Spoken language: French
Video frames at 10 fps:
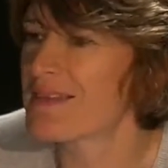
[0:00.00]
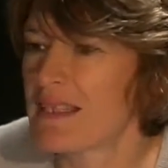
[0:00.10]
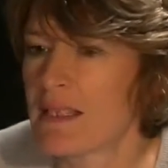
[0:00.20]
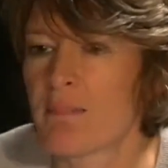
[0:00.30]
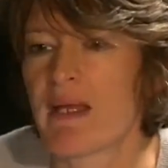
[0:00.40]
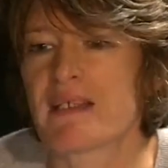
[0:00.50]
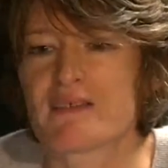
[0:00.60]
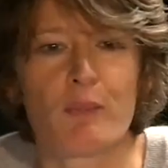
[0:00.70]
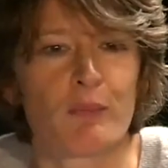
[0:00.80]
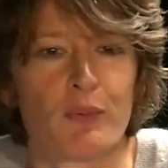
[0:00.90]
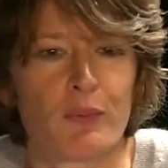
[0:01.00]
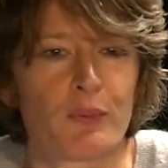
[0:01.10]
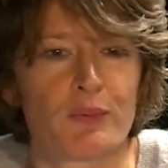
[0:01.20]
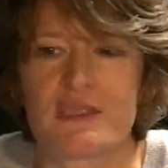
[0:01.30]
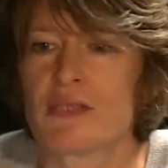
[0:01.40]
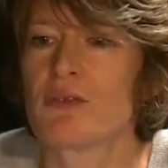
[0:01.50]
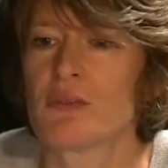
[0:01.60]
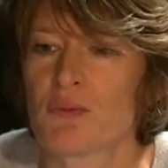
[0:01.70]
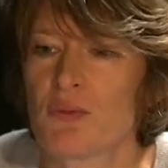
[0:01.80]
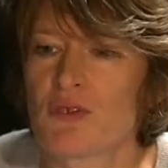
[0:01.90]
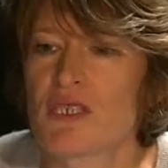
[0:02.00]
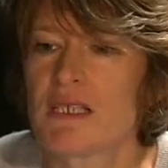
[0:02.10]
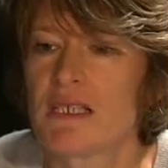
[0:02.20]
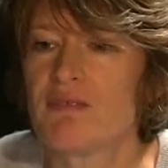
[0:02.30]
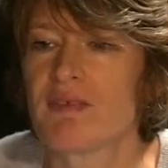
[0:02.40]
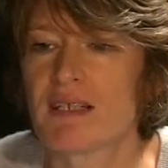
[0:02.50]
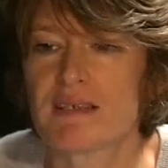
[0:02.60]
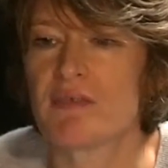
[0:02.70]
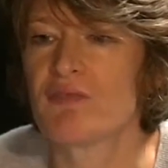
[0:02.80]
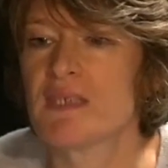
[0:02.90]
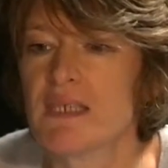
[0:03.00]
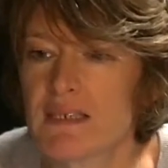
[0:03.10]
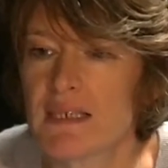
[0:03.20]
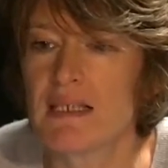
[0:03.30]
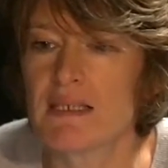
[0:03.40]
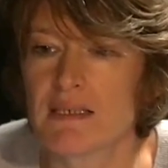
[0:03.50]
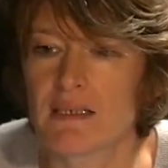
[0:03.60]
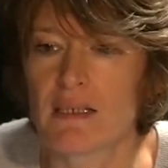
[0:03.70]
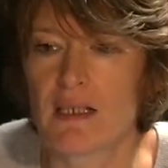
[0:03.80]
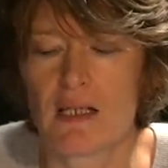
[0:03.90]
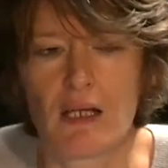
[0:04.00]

c'est par exemple le conseil de déontologie qui va définir des lignes,